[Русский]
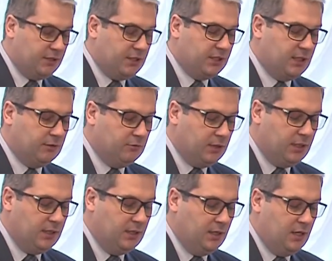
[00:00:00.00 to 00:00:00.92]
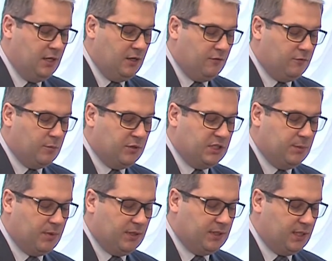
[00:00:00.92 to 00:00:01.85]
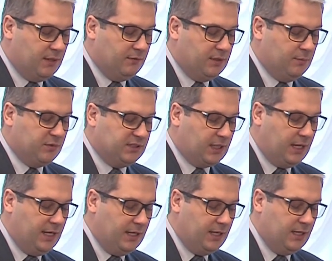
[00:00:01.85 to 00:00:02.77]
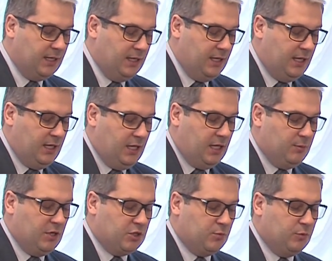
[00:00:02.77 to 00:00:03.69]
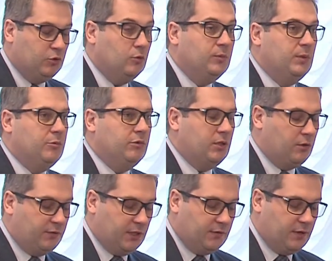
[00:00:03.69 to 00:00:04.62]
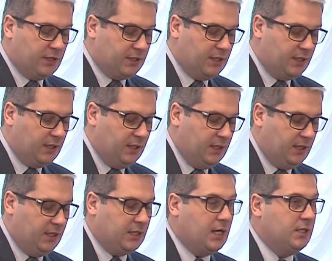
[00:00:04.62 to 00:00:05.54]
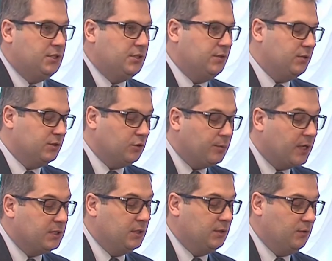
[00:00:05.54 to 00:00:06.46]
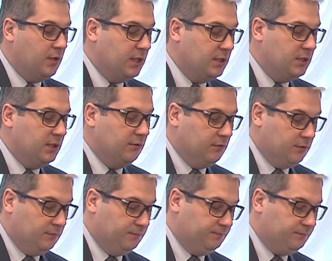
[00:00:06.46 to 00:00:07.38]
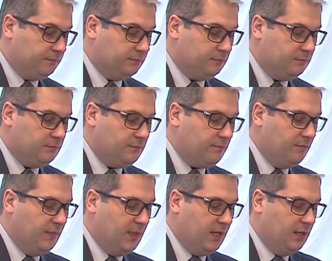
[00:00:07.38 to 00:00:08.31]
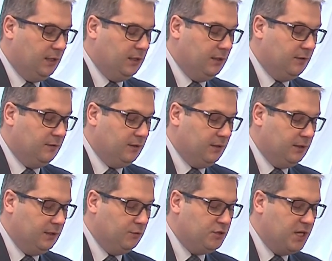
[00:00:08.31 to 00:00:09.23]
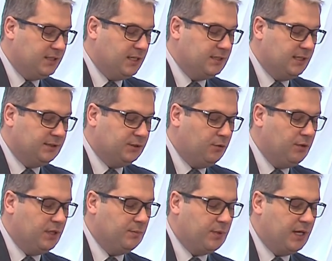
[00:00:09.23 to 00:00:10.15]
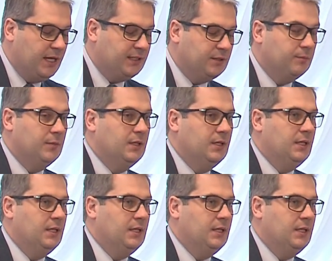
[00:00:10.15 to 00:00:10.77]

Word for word: технологий в области панельного домостроения, имеющим удобные планировки квартир и качественную стопроцентную отделку. А, на участке застройки проектом